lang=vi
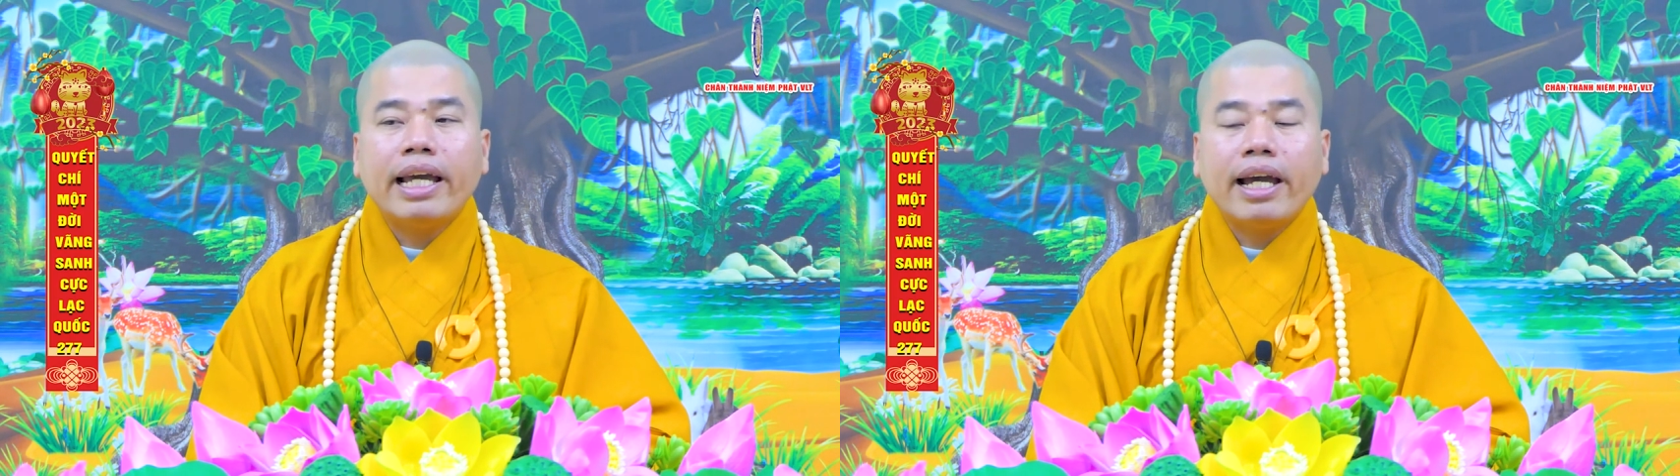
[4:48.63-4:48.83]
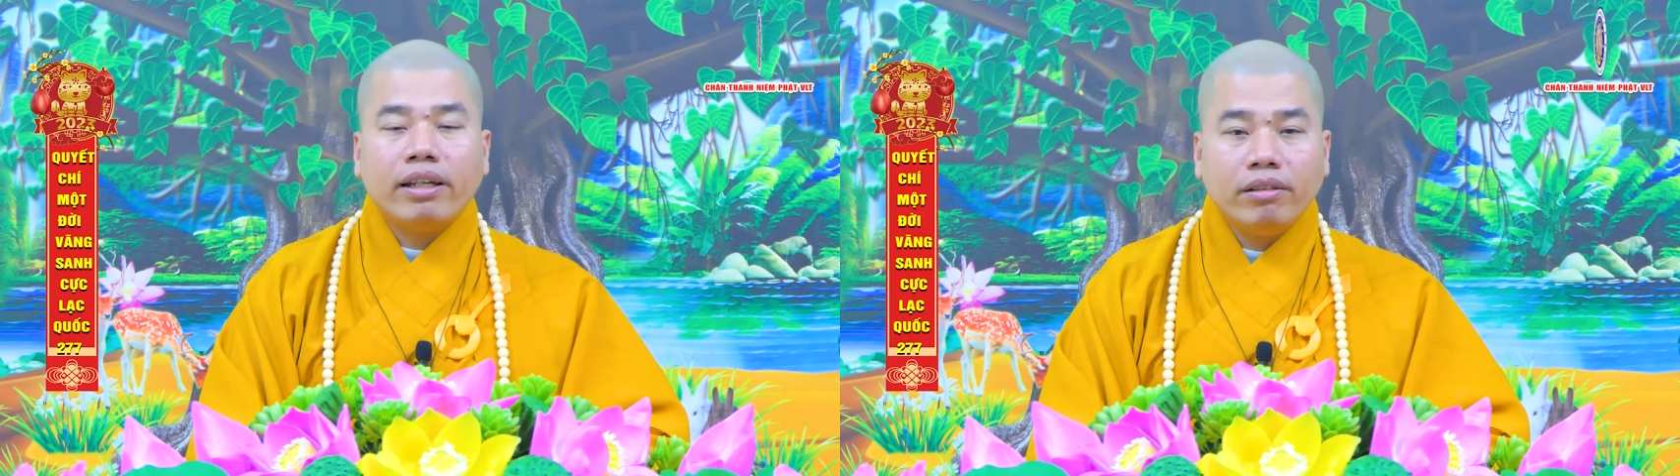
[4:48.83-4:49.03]

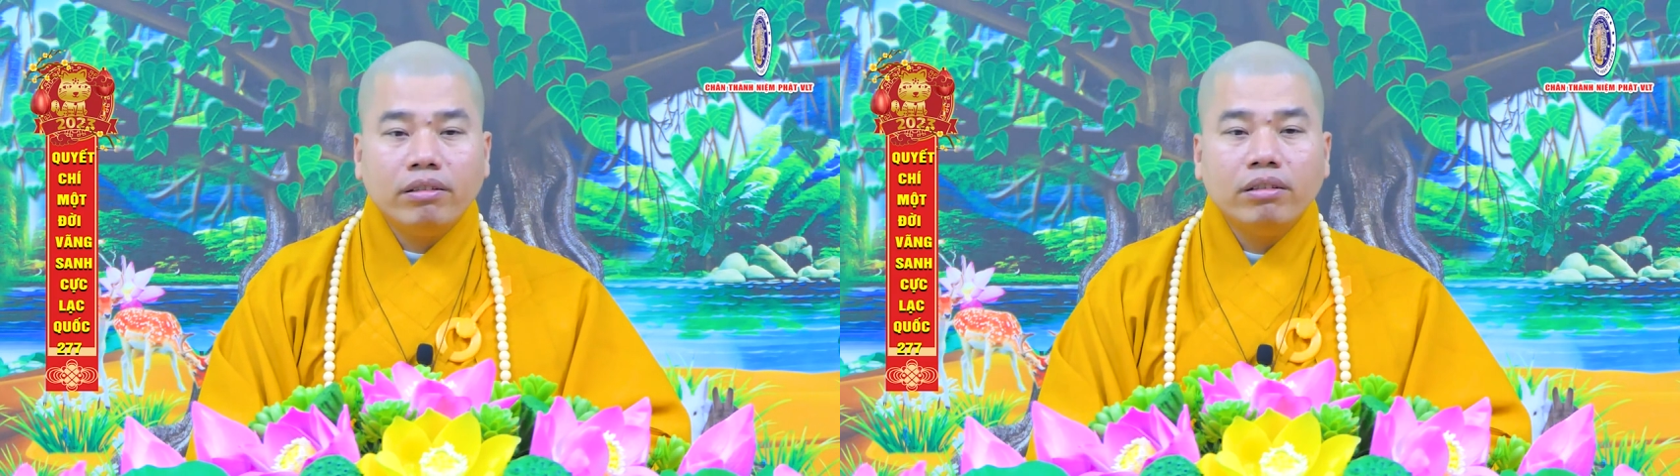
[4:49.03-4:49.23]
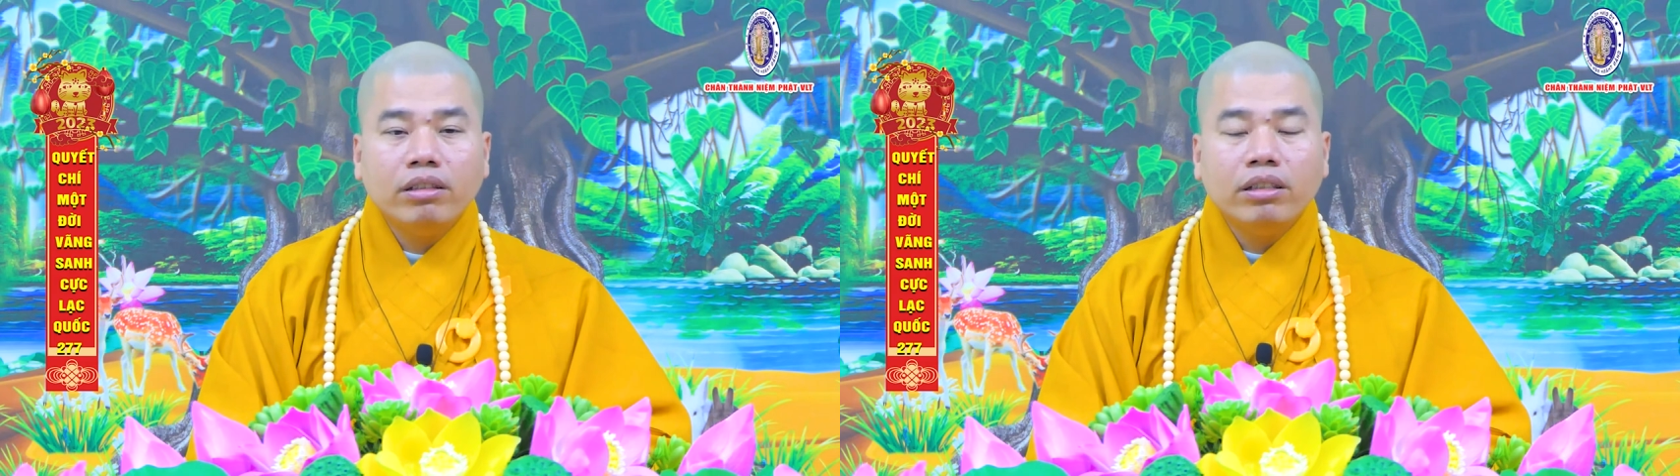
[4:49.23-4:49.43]
chay
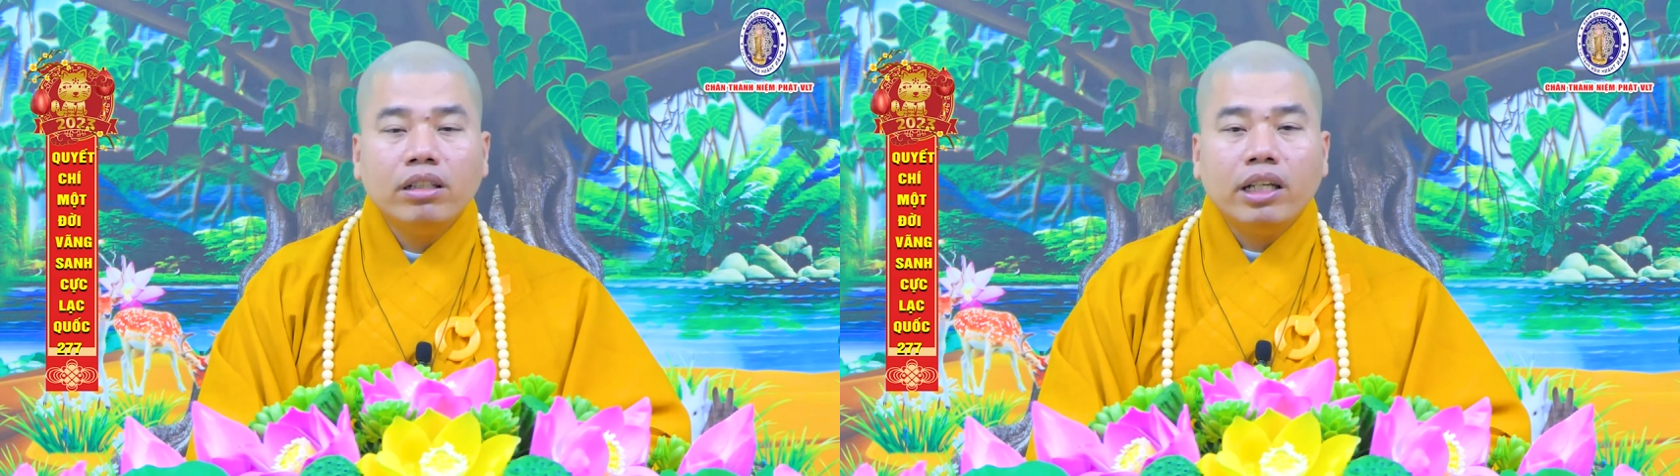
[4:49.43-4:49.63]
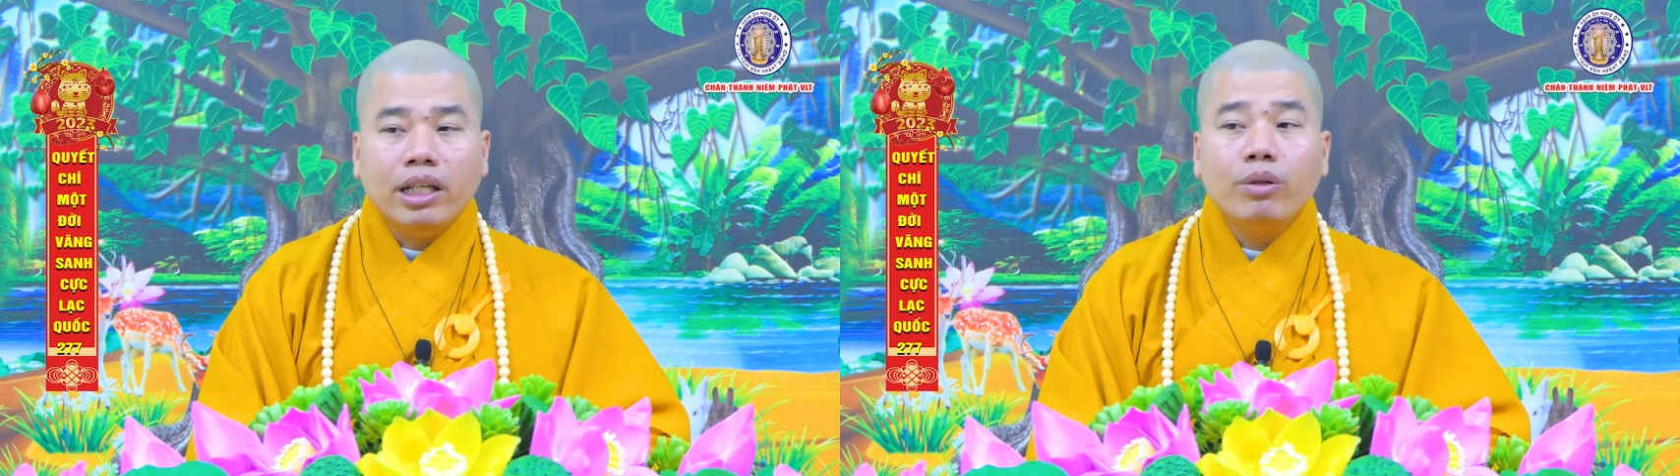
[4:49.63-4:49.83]

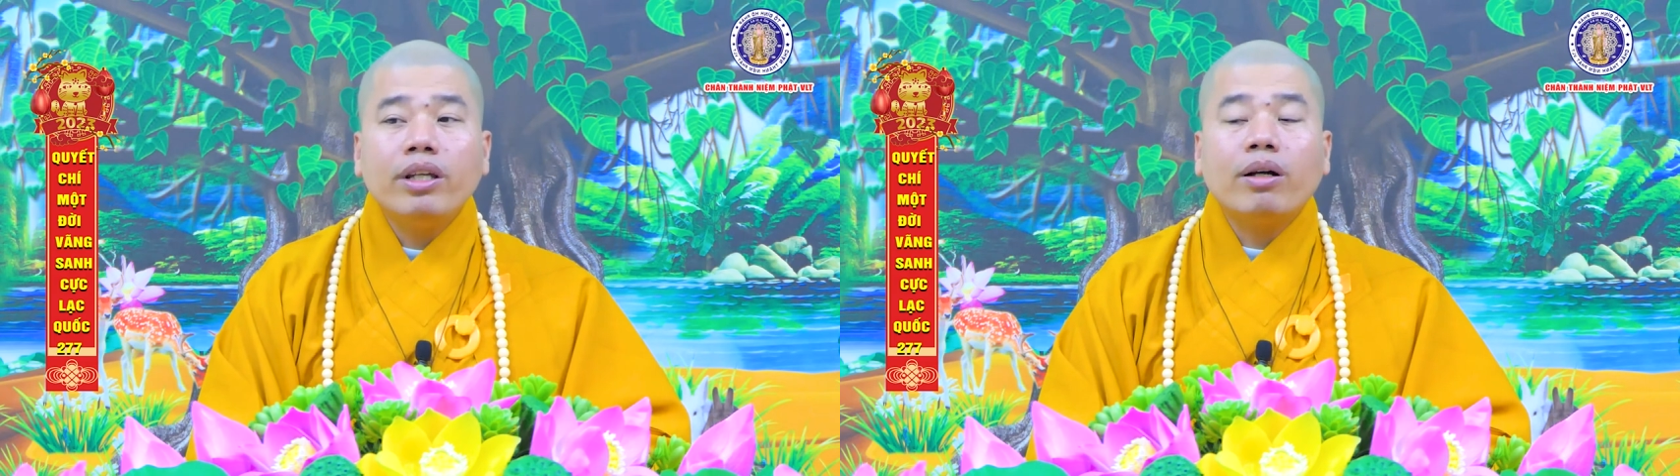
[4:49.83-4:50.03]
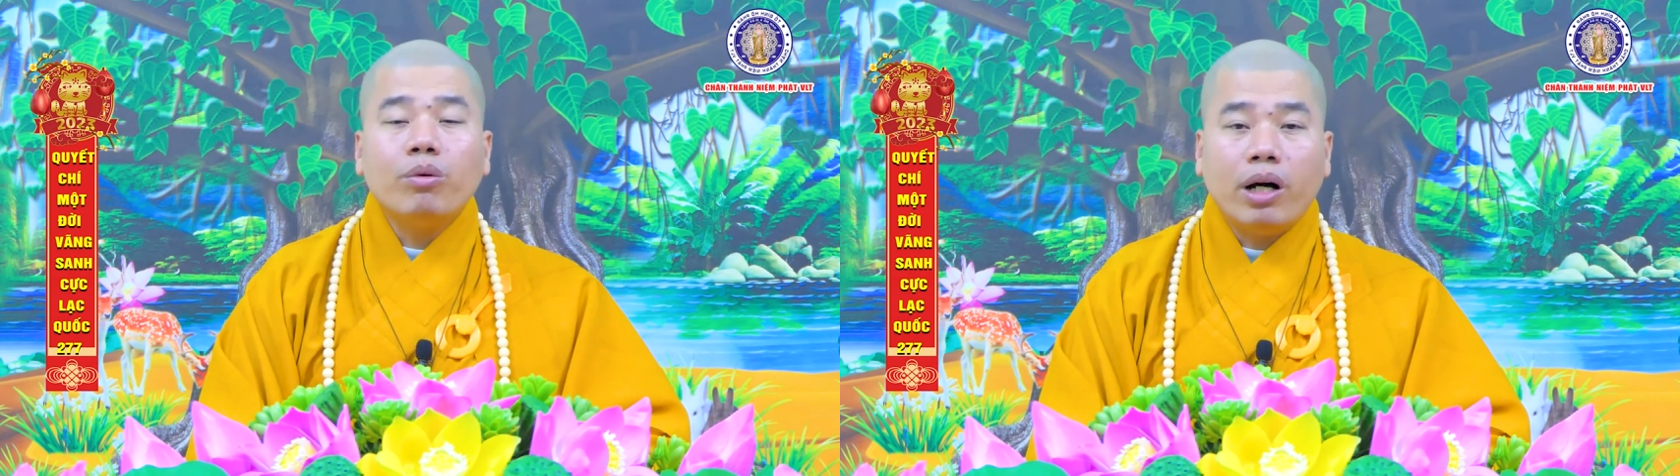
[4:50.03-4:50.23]

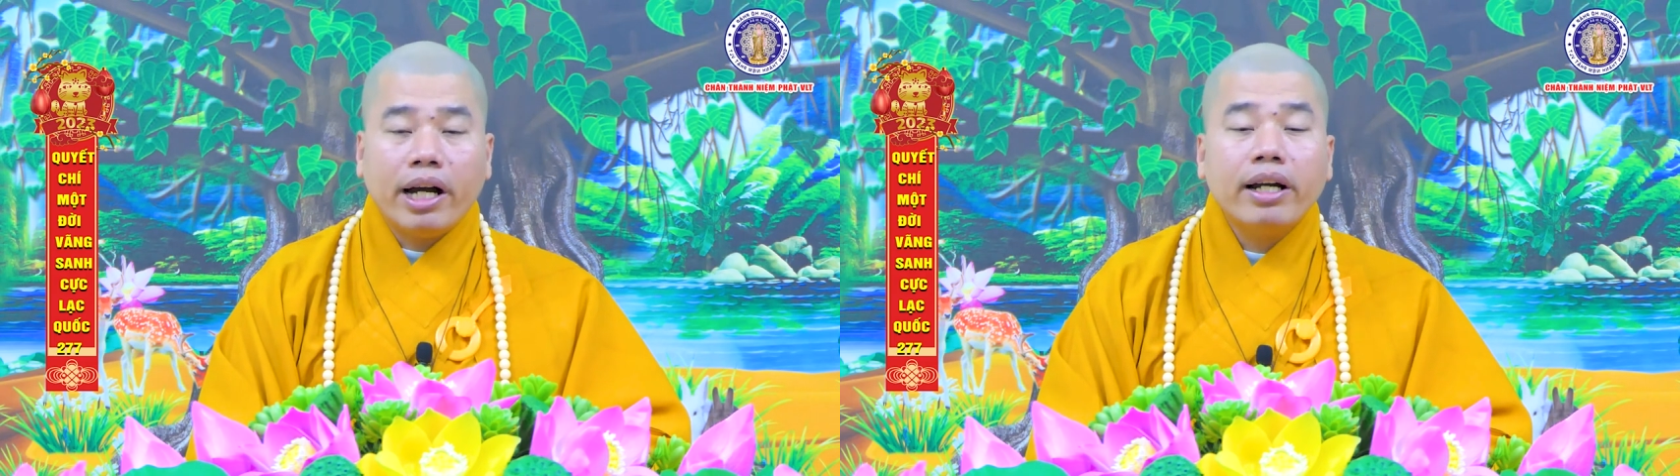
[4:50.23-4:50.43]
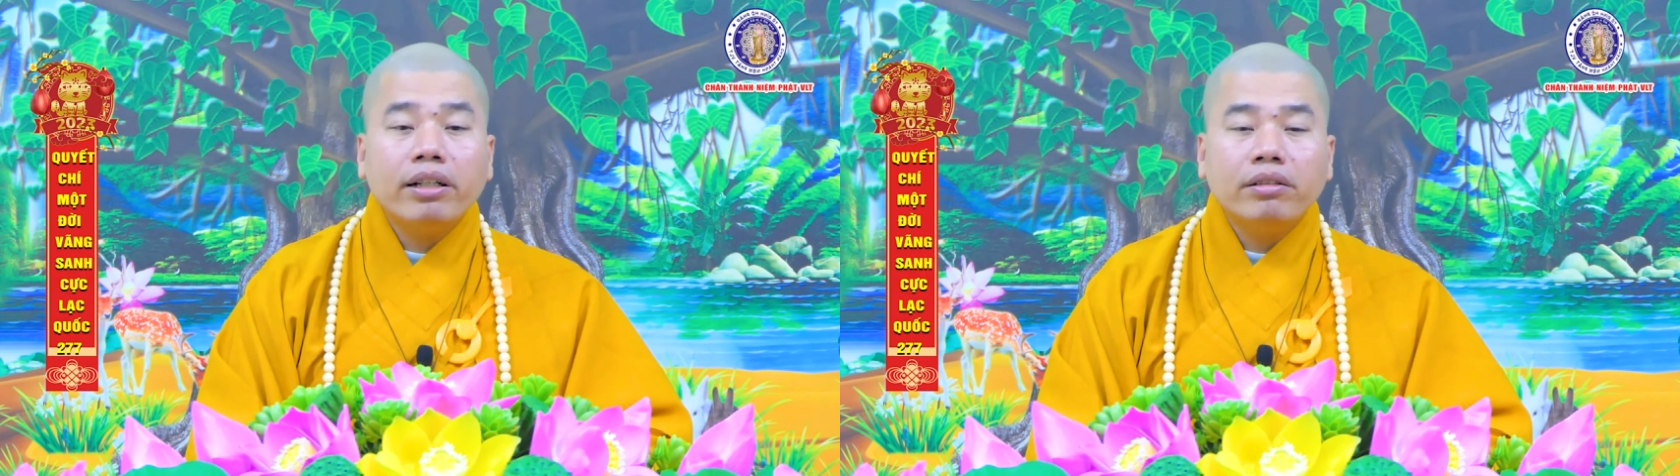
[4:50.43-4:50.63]
hiểu nhân
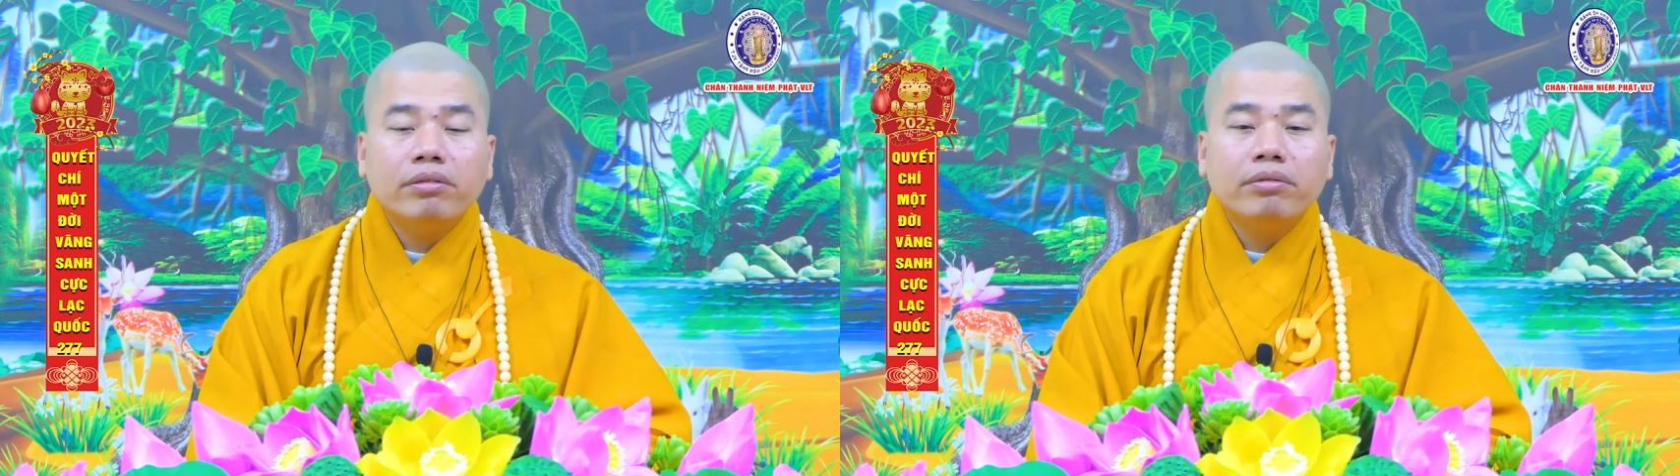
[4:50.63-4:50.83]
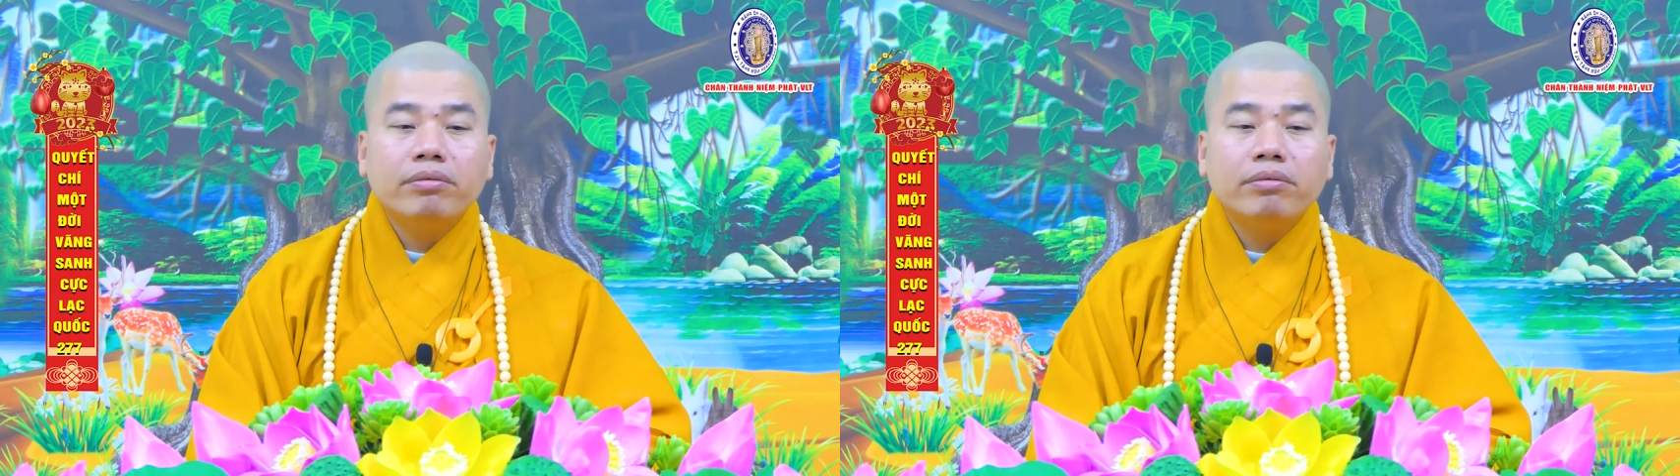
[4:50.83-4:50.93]
quả